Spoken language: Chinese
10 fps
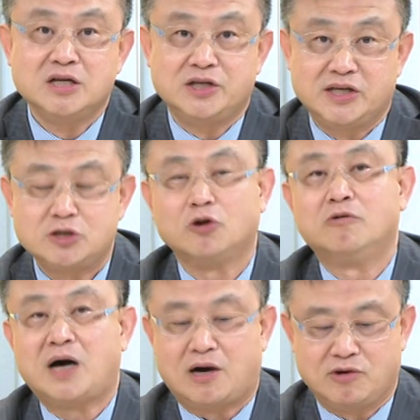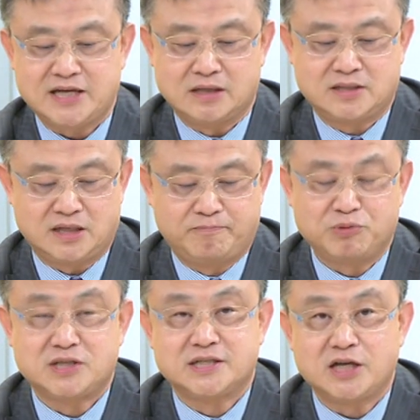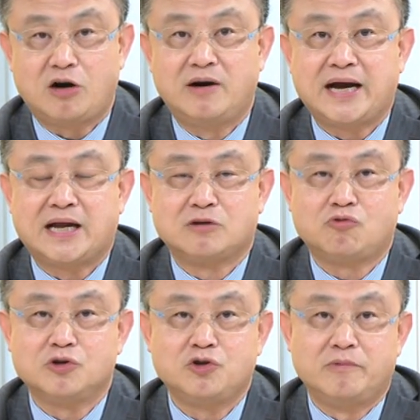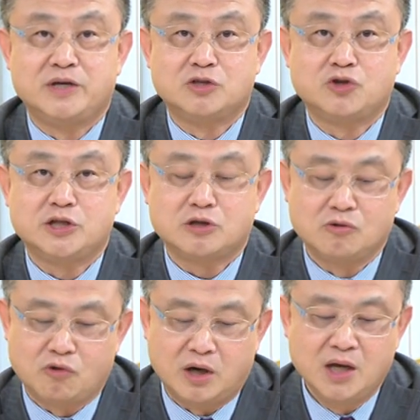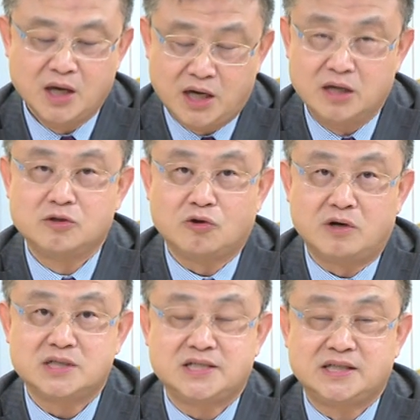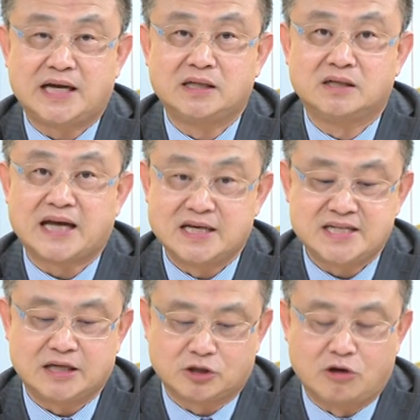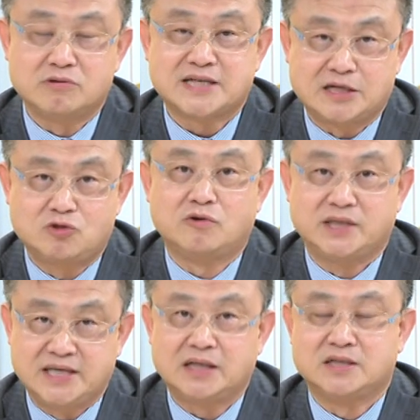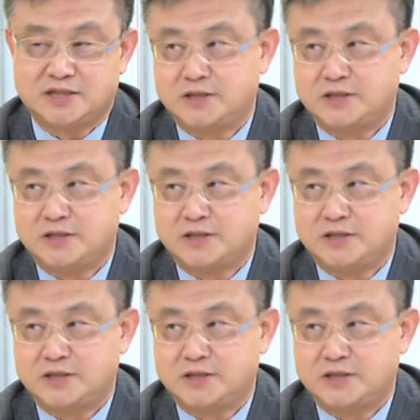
移出好，我想这不只是红海啊，过去我们也追踪过很多其他的台厂都在做一样的事